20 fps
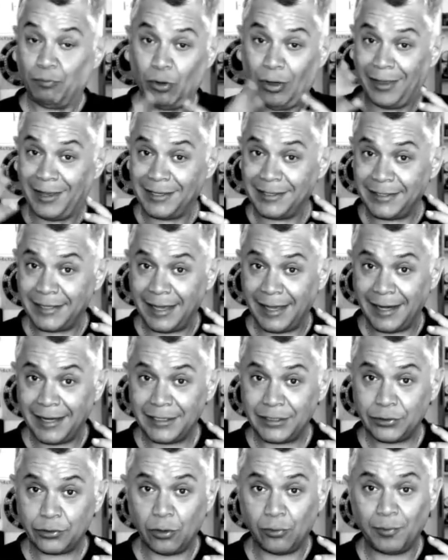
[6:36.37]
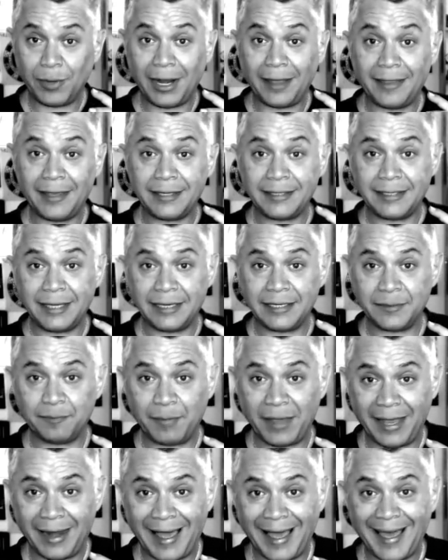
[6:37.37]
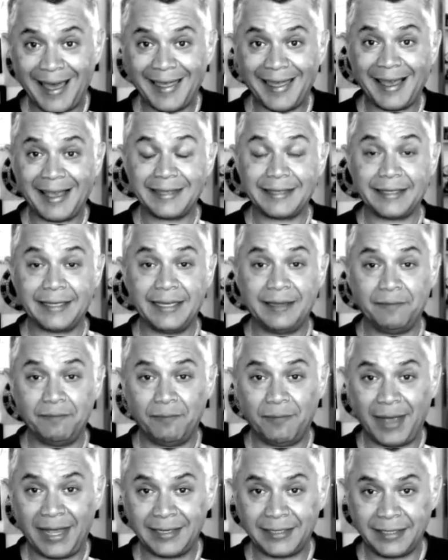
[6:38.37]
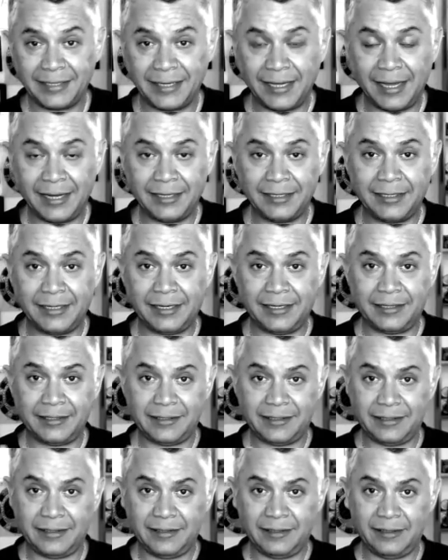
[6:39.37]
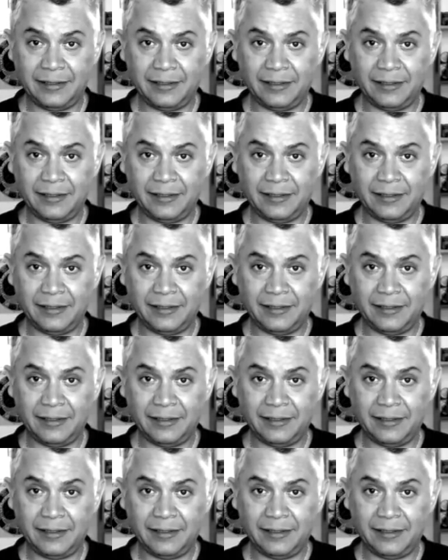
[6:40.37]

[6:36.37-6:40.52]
Pueden ser en sombra desesperadas, impacientes.